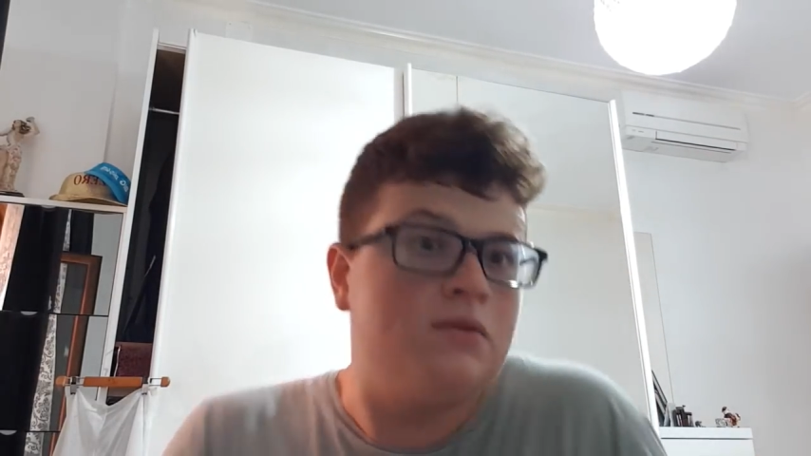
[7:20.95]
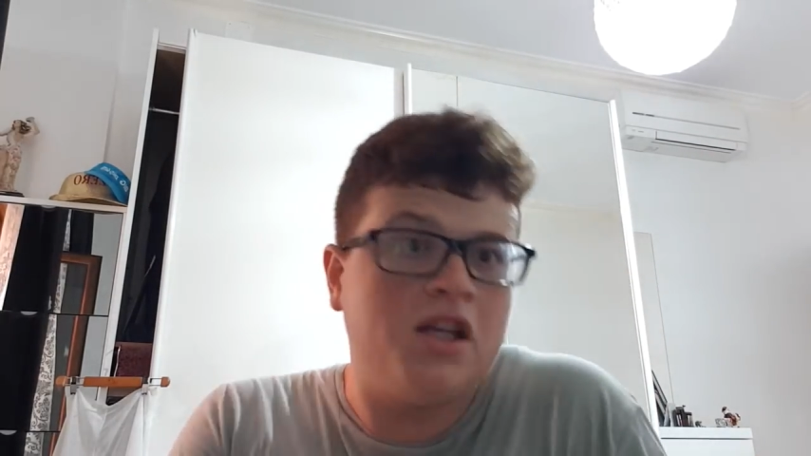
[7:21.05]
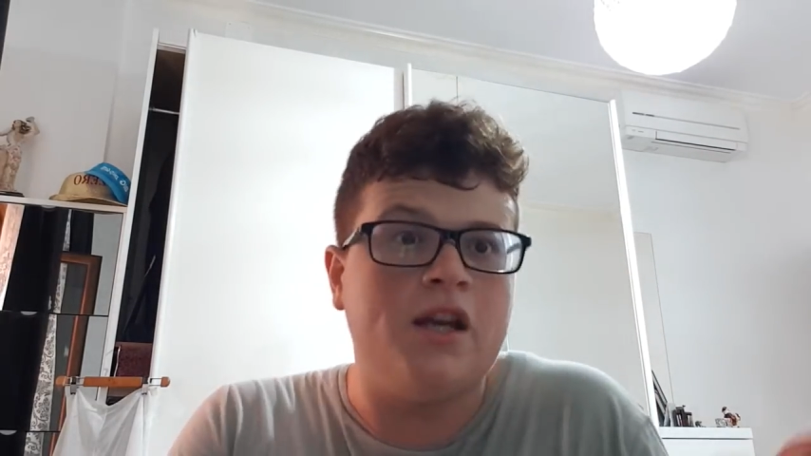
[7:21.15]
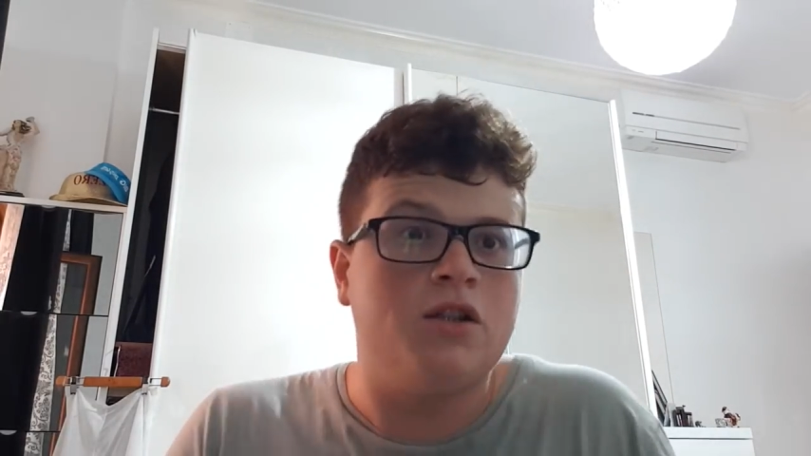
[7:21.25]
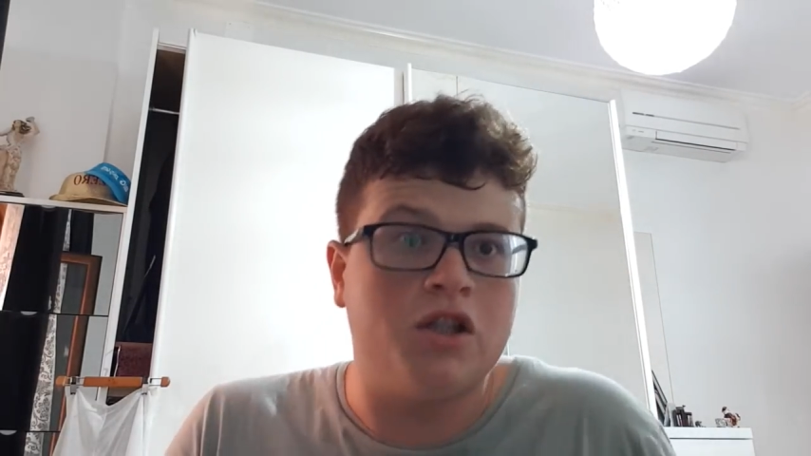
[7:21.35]

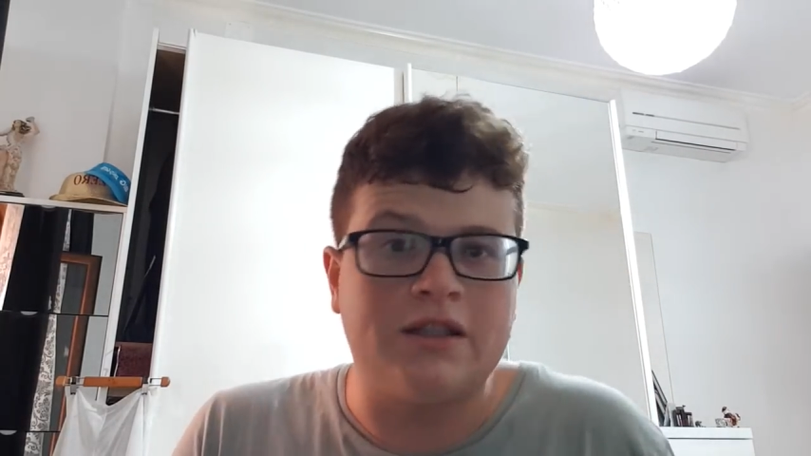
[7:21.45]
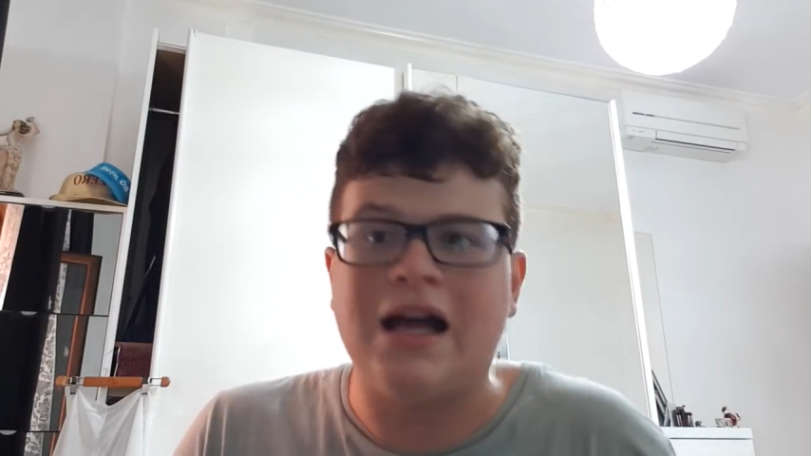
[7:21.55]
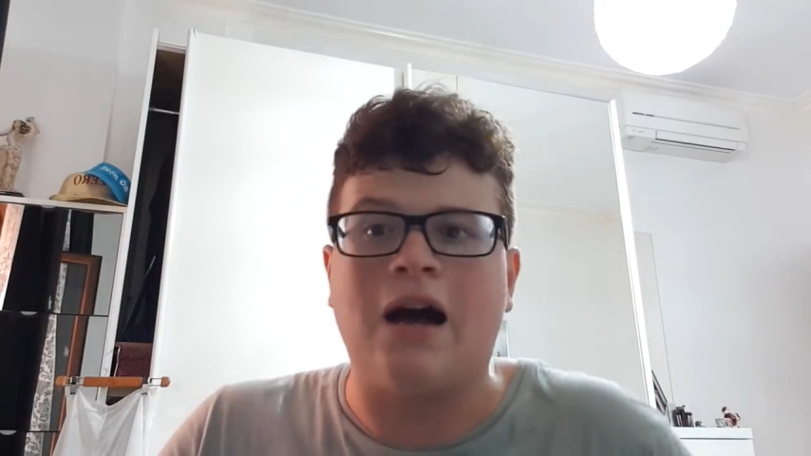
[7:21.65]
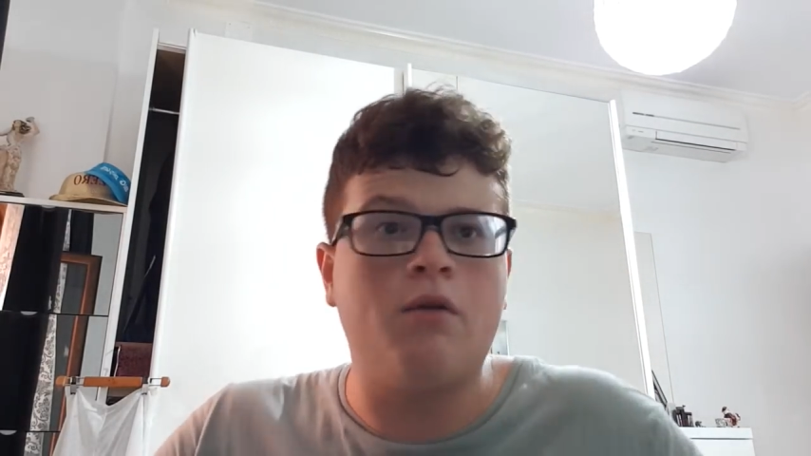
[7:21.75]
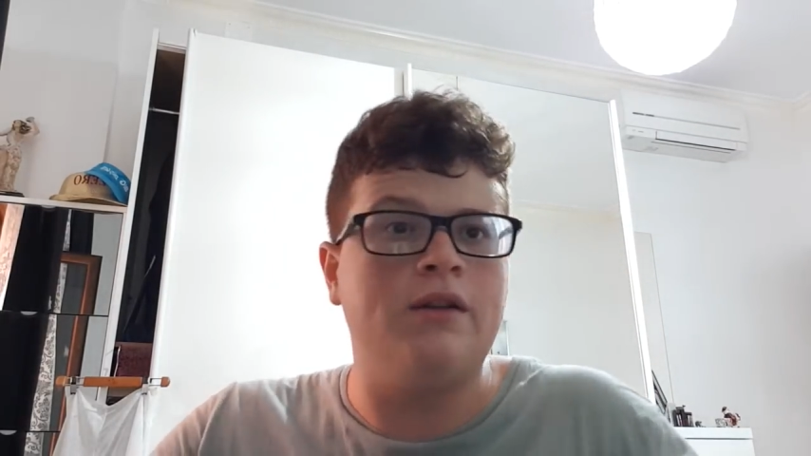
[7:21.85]
Sì, ci
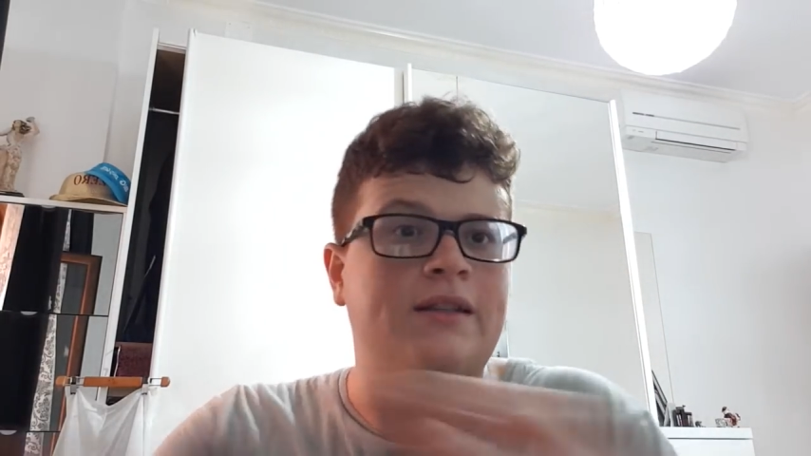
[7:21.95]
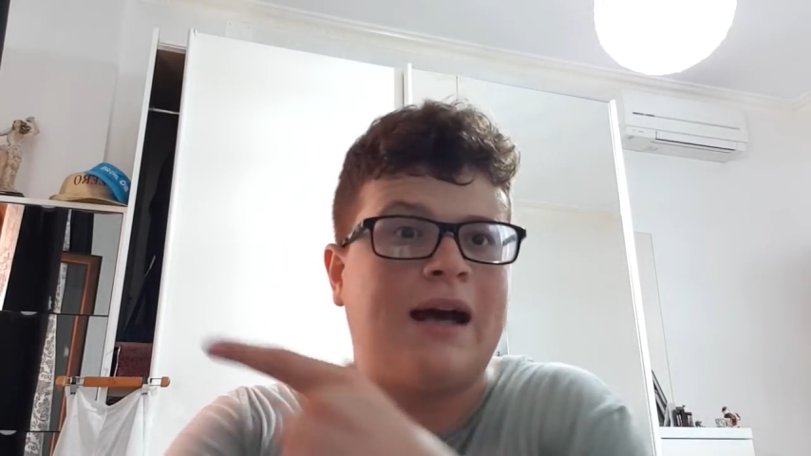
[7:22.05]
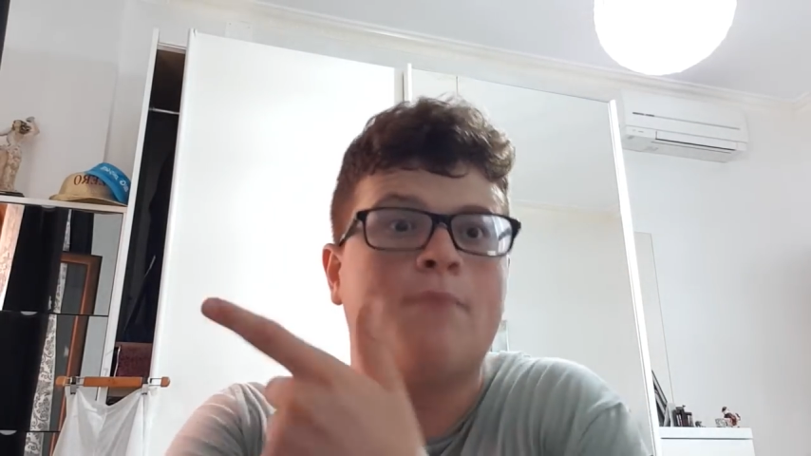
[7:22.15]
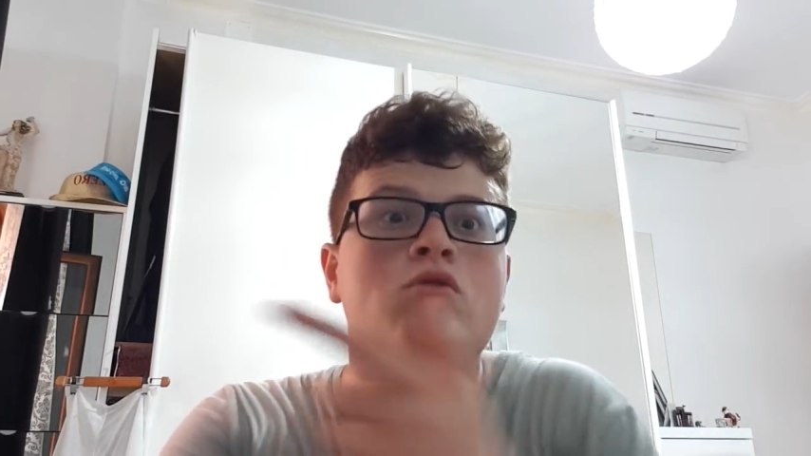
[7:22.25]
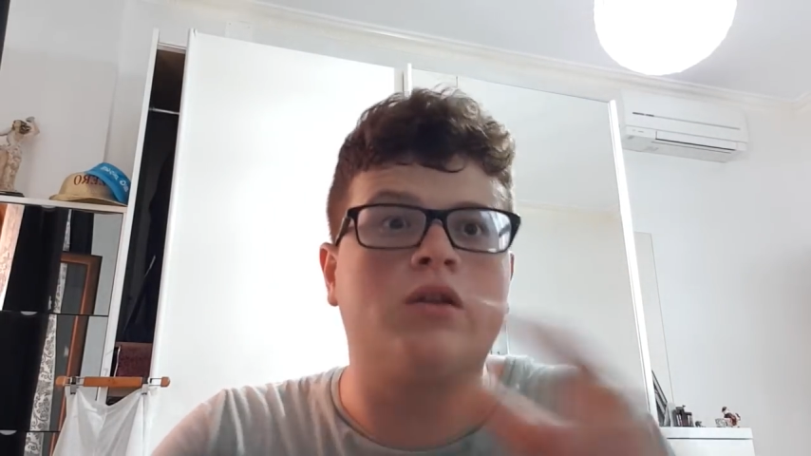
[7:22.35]
sta, quindi
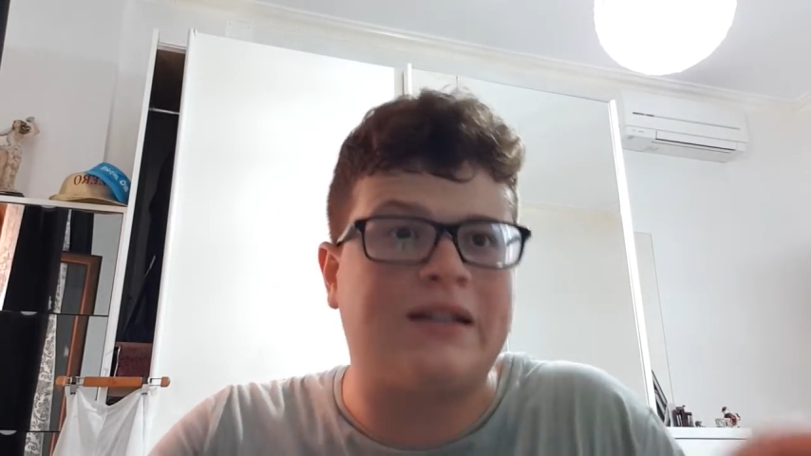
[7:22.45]
scambio,